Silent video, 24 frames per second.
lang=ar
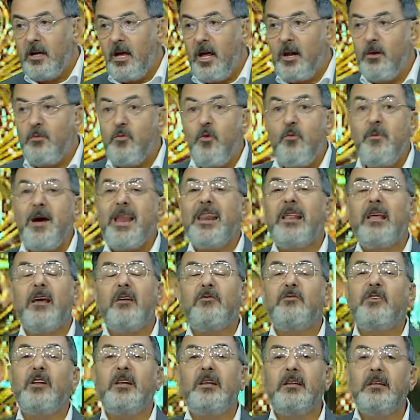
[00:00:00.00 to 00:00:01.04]
المبالغه
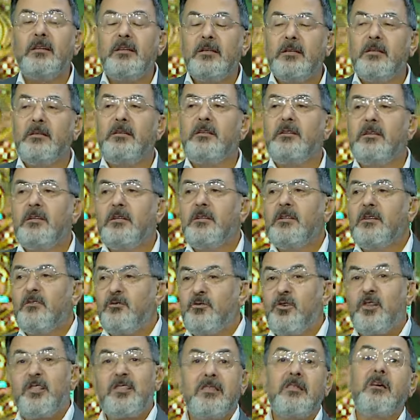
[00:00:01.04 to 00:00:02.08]
في
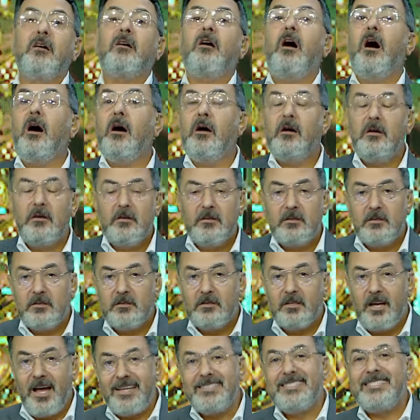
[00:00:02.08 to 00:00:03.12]
في الثقه
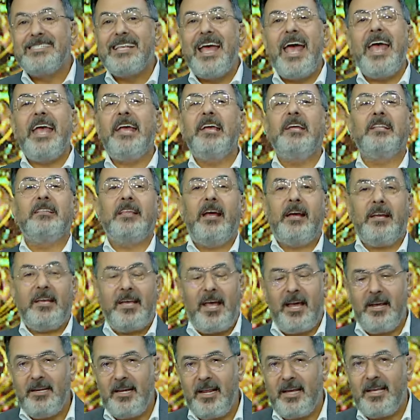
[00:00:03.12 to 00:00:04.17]
الزائده
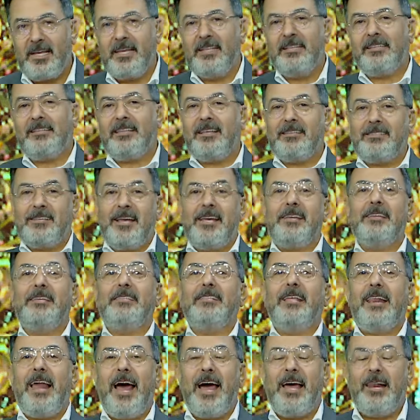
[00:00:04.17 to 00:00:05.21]
كانك انت
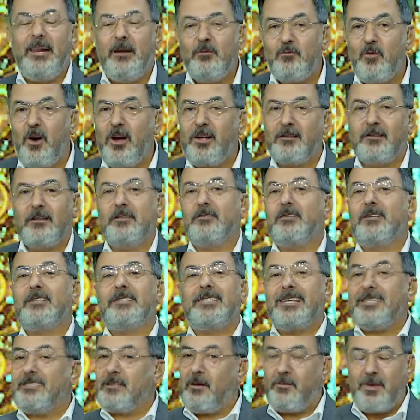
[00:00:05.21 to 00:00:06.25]
سيد العالم وهتقدر
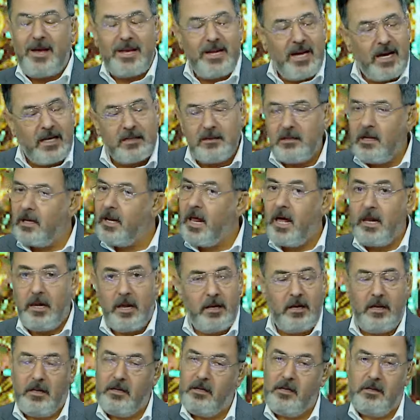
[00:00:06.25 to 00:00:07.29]
تكسب اي حد لا لا
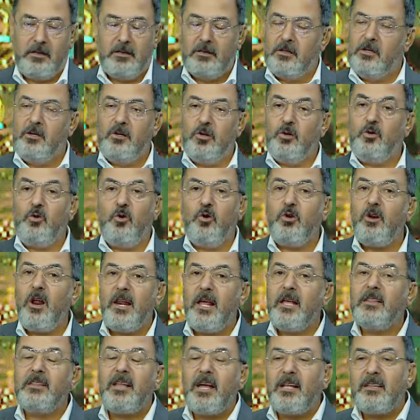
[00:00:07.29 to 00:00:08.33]
لا لا الكره
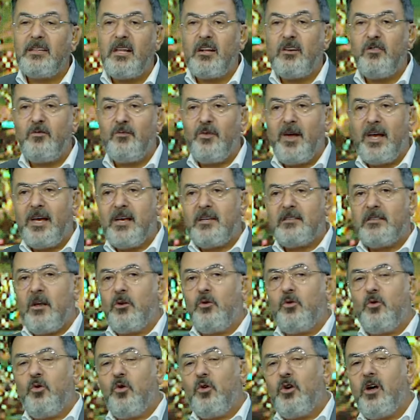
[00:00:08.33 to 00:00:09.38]
لا تعترف بهذا
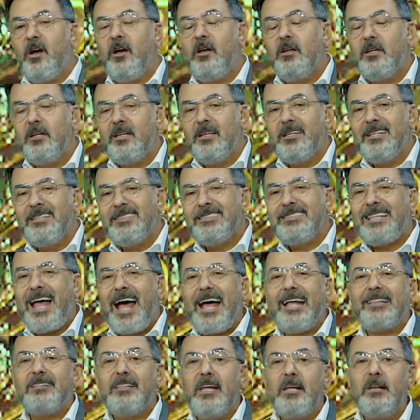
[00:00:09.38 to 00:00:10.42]
الكره
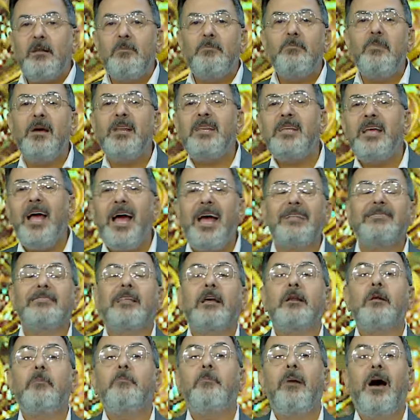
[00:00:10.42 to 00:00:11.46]
تحترم من
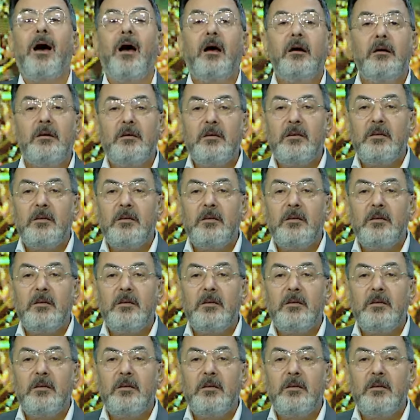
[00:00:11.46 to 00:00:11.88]
يحترمها